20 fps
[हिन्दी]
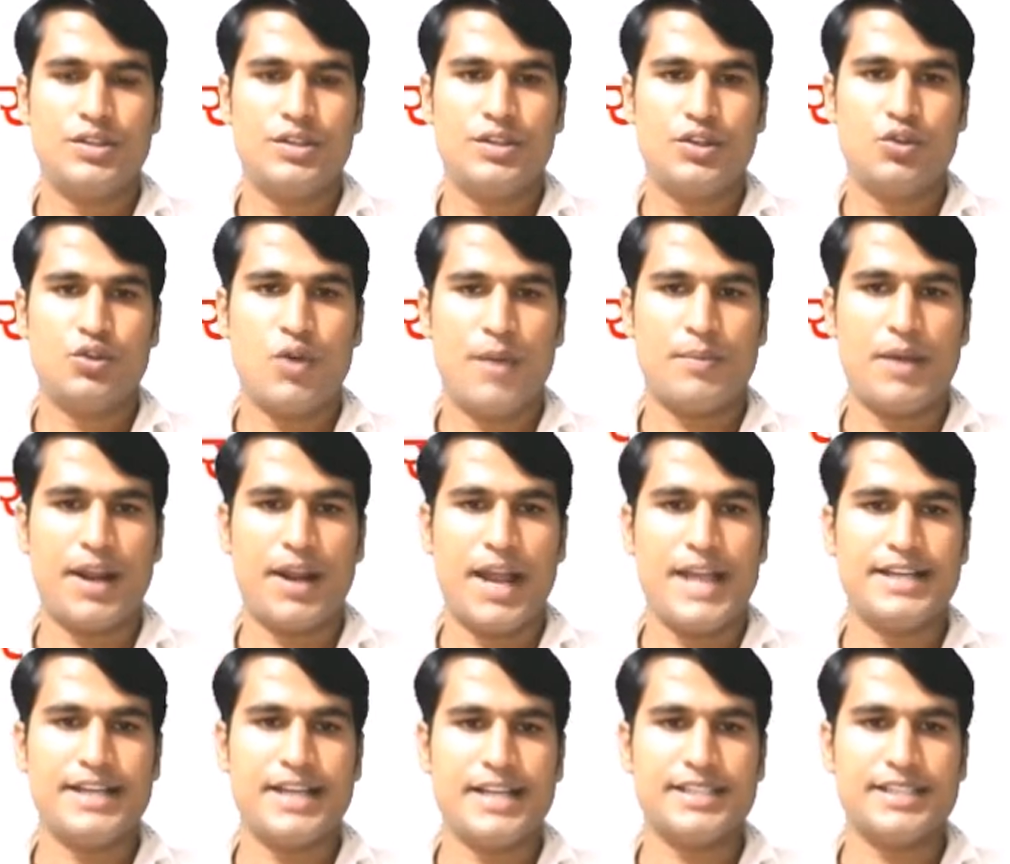तो आपका
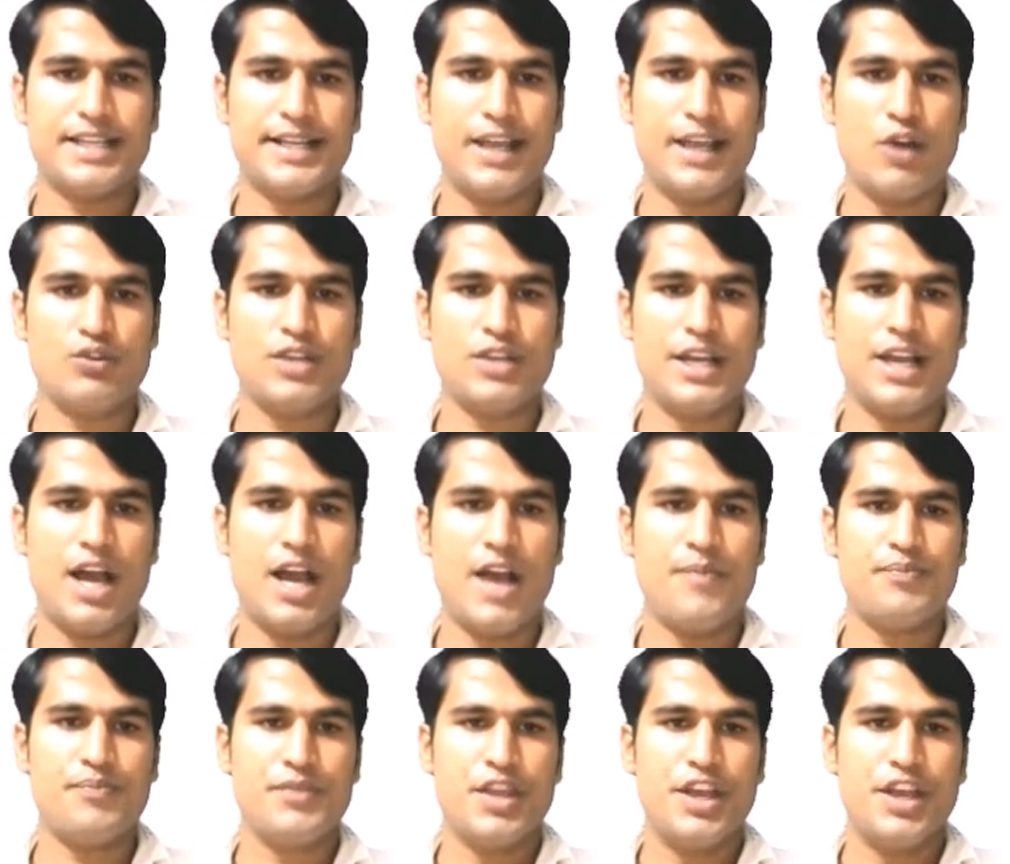राइट आंसर क्या हो जाएगा
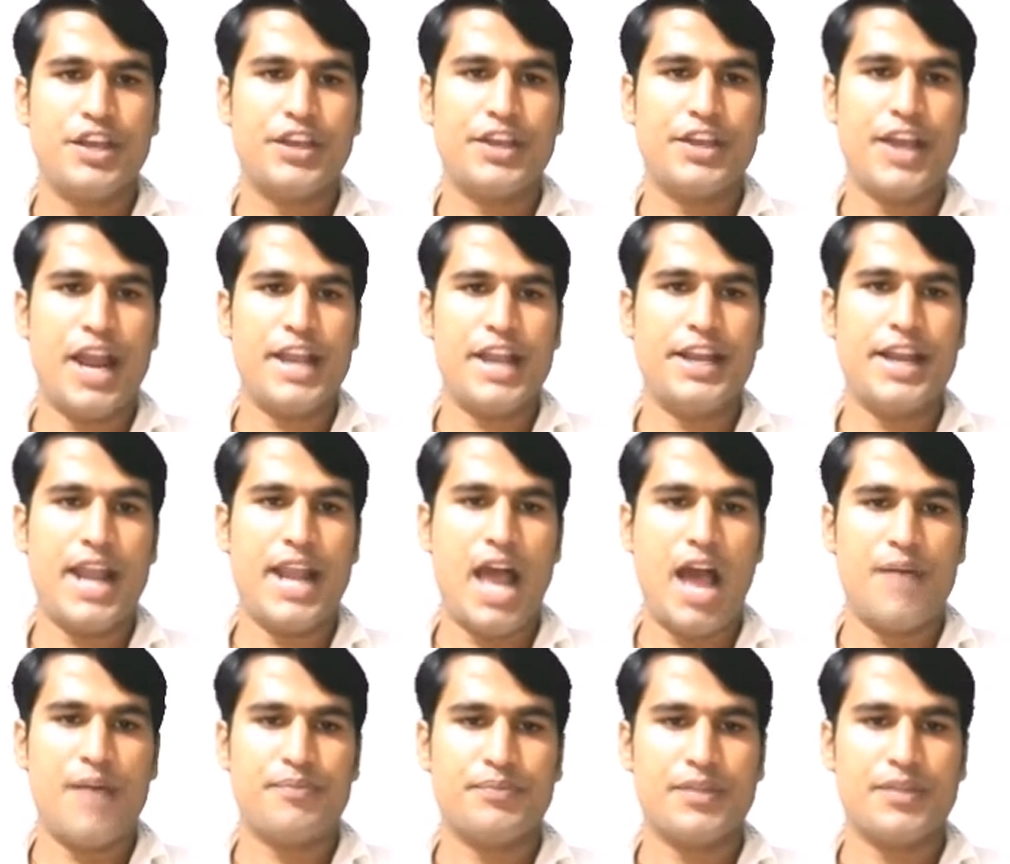
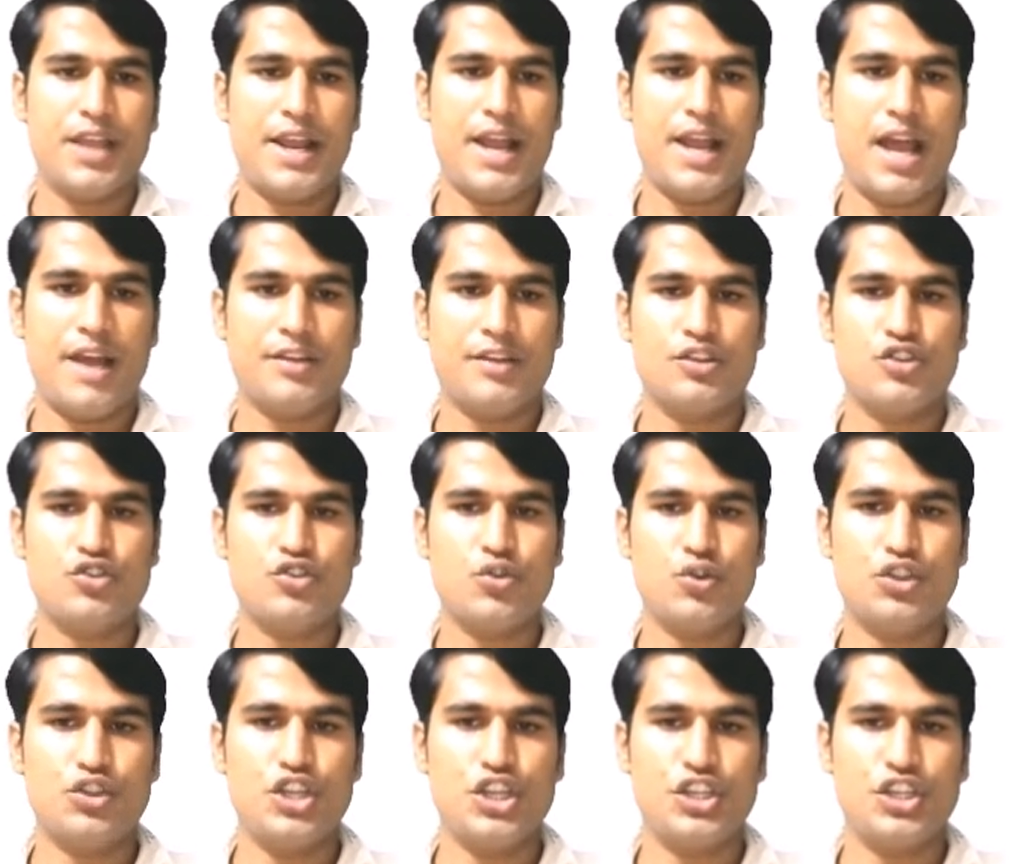कैंडला है ना
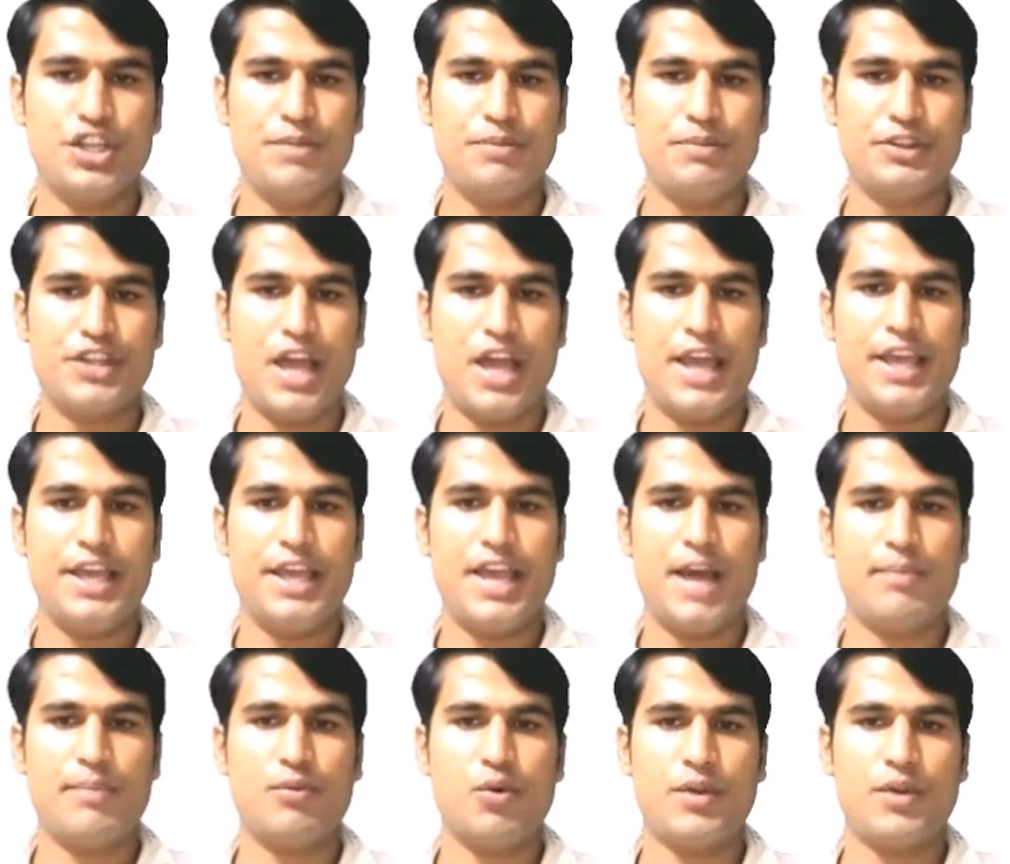ज्योति तीव्रता ये
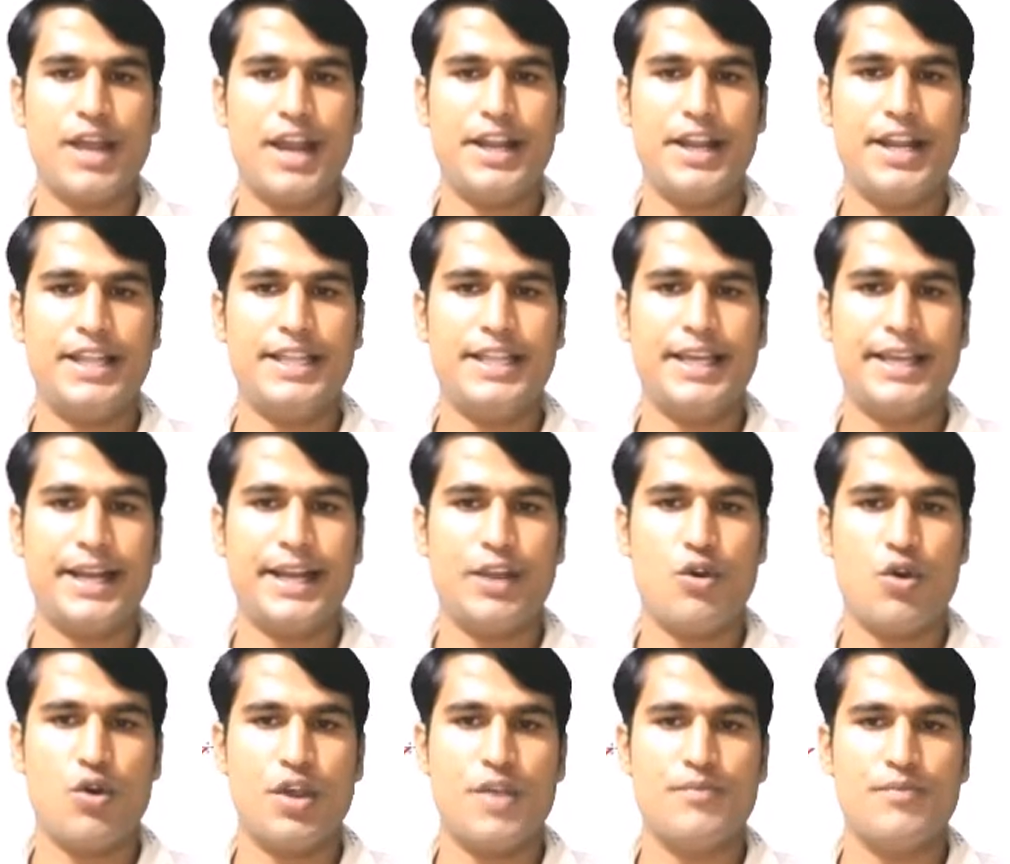आपको कैंडल दिख रही
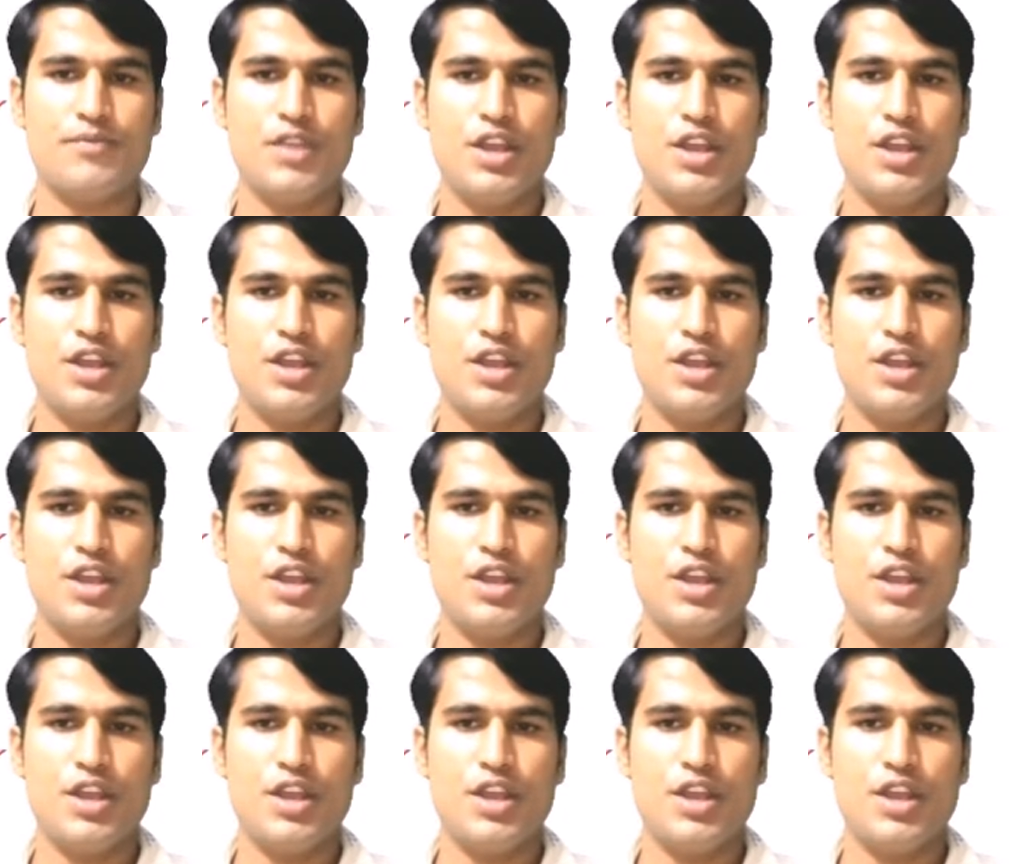होगी